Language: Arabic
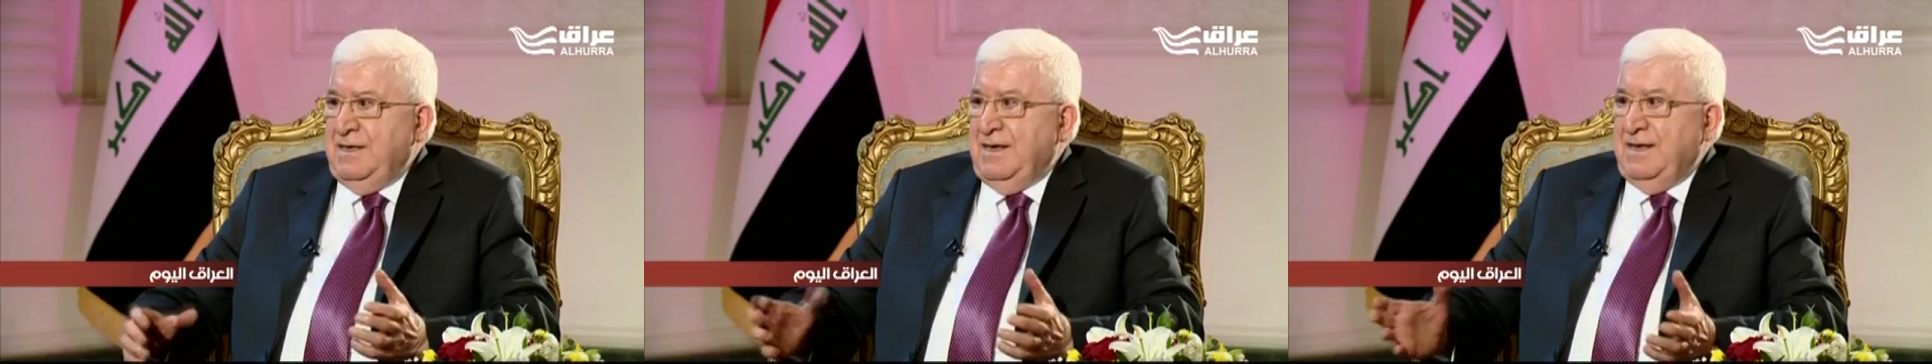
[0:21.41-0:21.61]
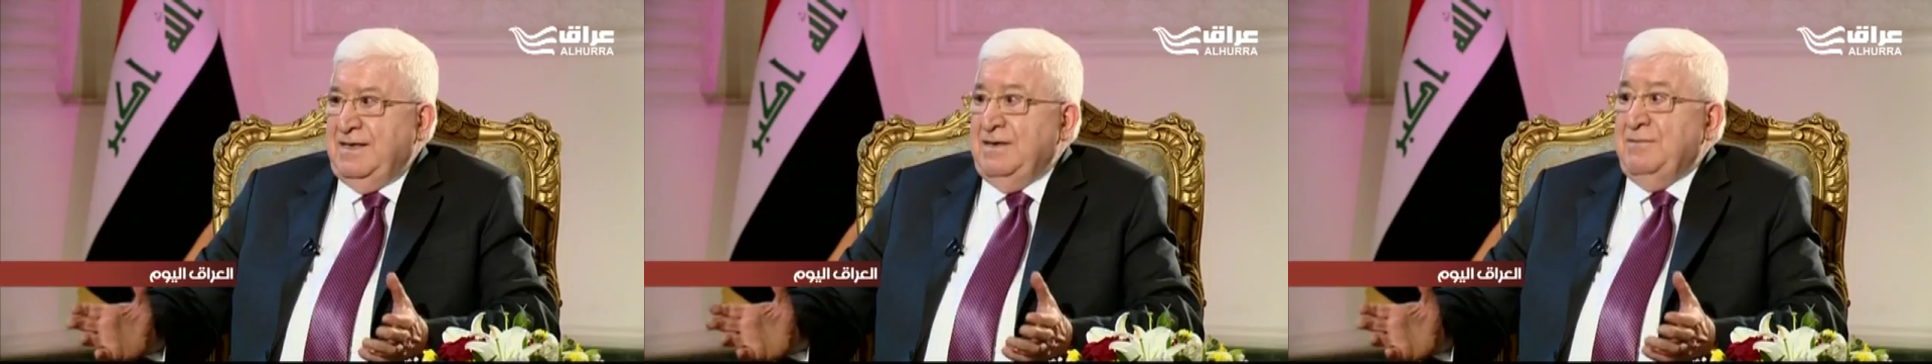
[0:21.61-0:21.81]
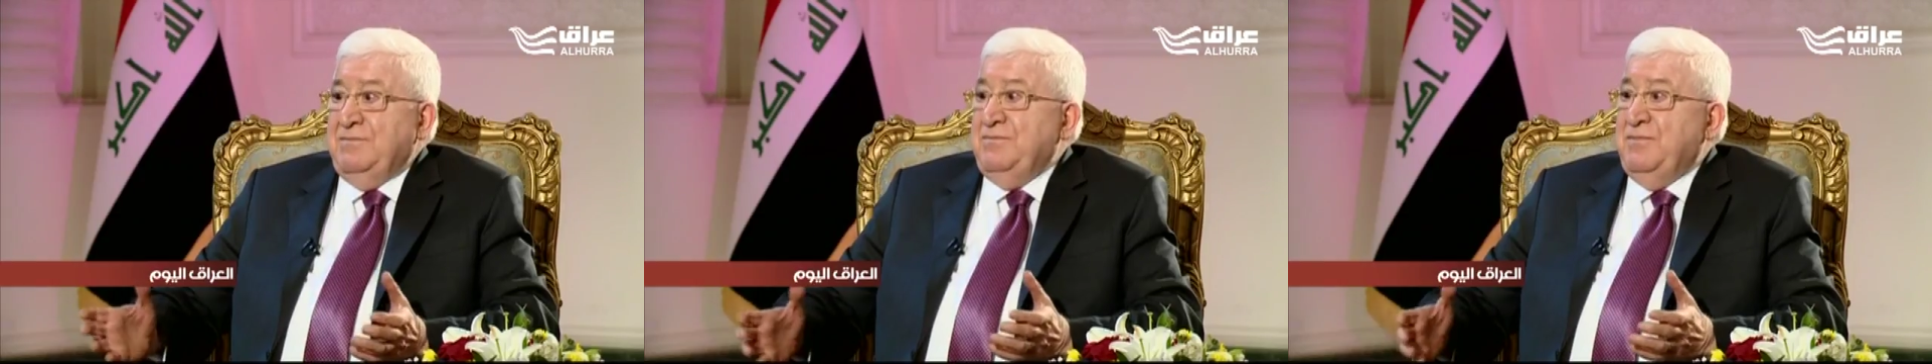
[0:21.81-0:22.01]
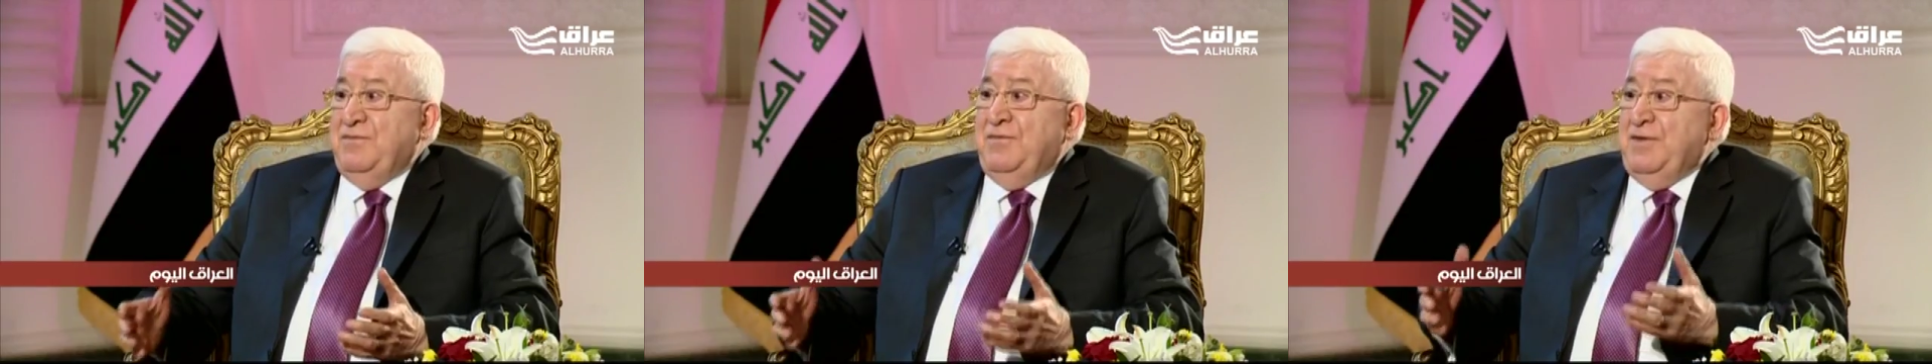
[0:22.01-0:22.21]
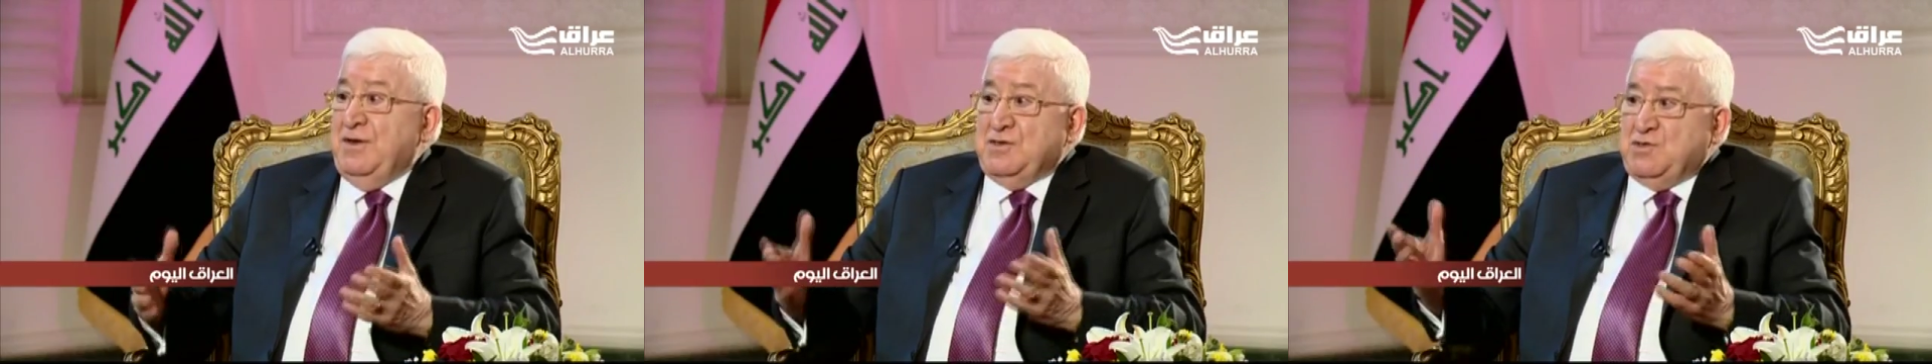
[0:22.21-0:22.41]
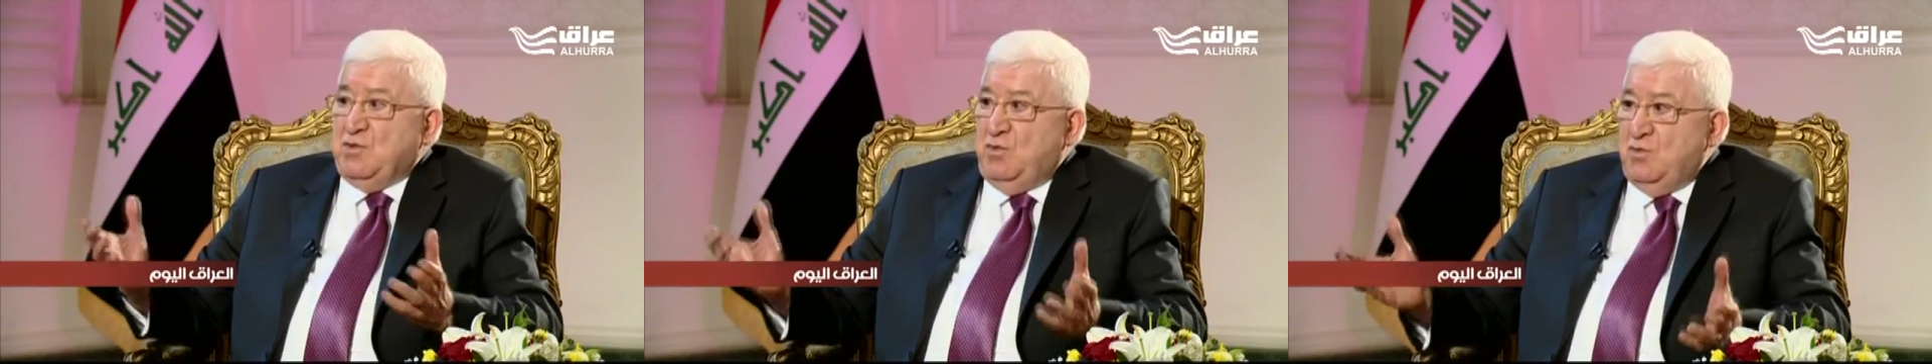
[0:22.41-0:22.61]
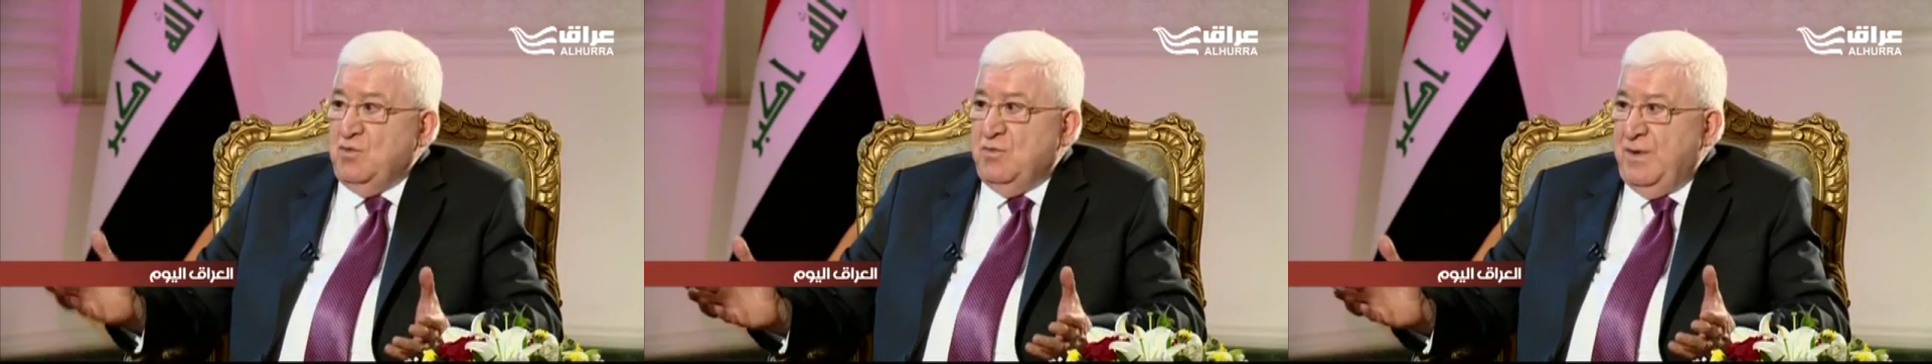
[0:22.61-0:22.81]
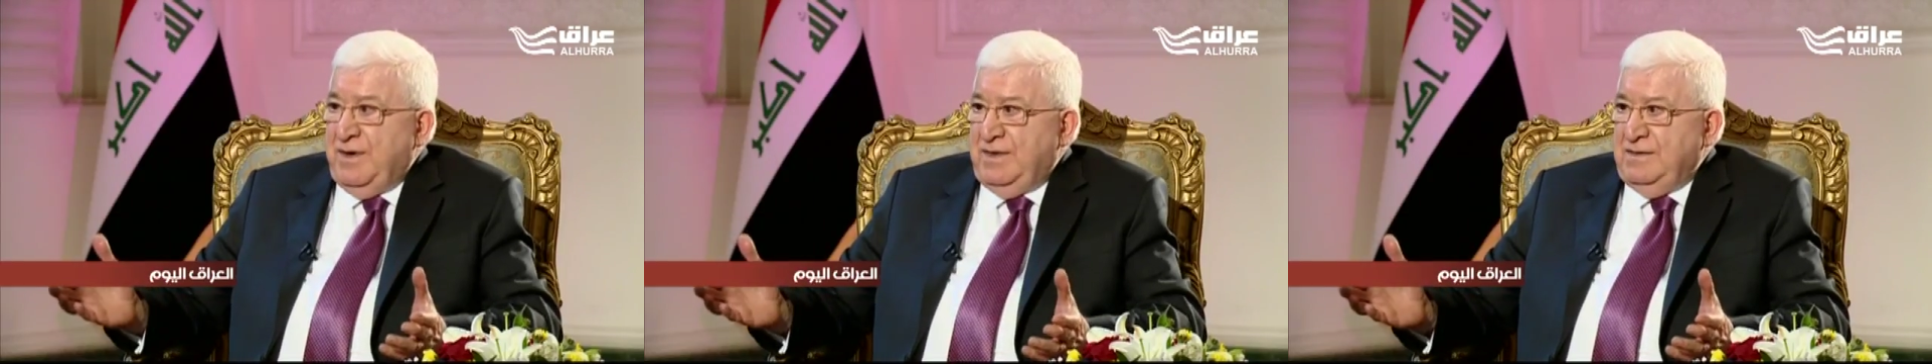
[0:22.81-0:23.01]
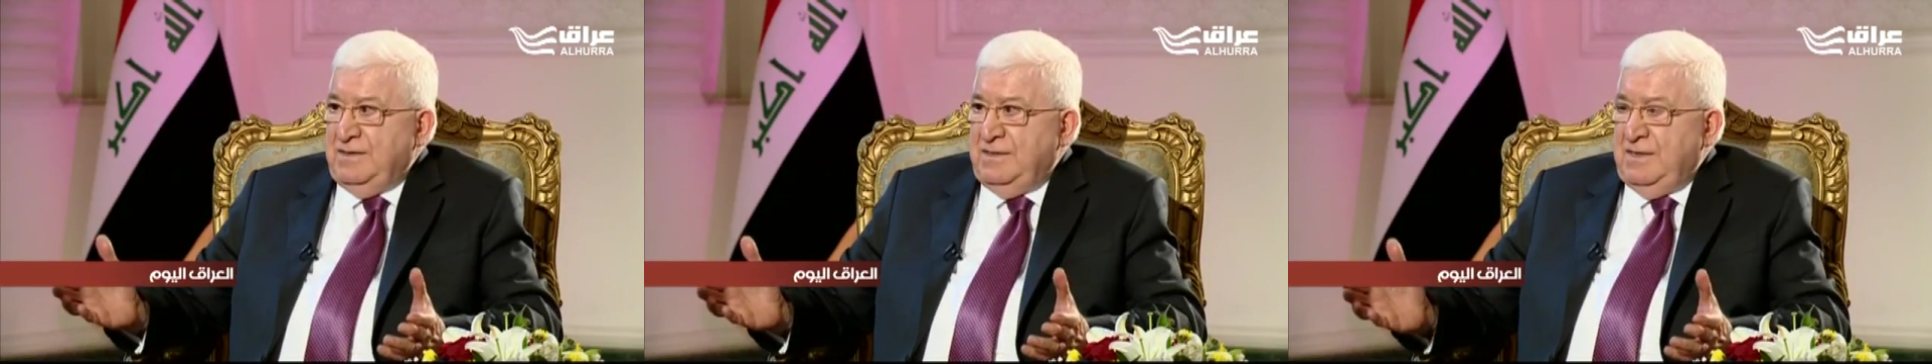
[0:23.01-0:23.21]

يعني في صعوبة